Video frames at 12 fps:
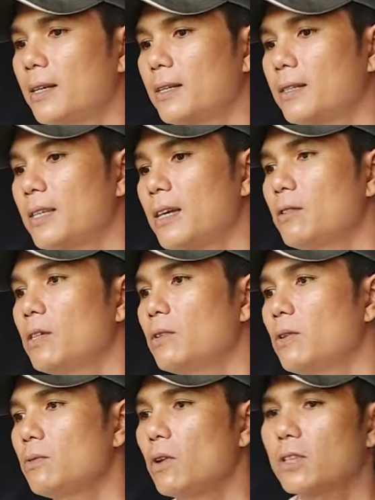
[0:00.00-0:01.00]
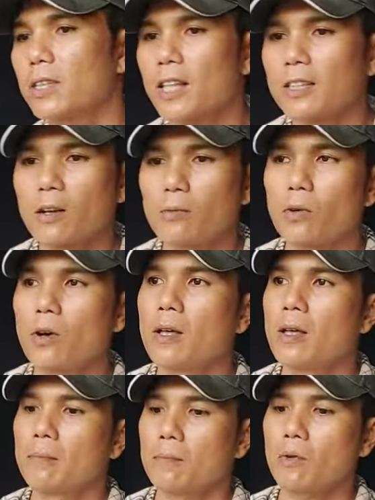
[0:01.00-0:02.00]
à, giao lưu ủng hộ cho Thanh Tùng luôn
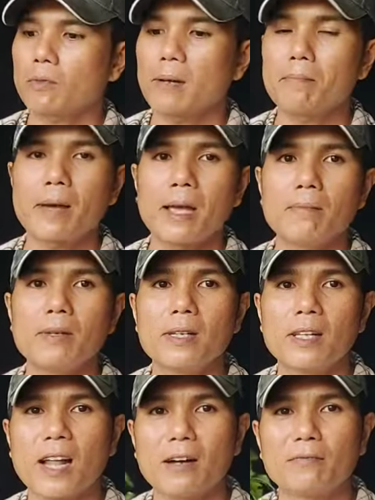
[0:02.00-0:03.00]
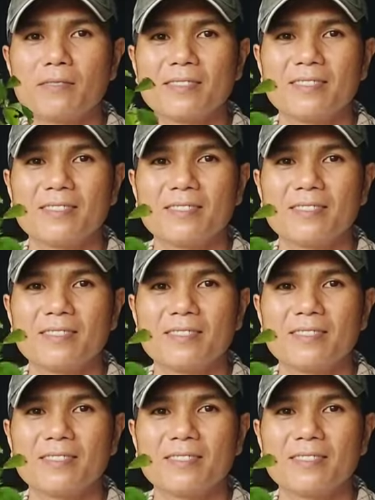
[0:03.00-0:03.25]
170.000 đồng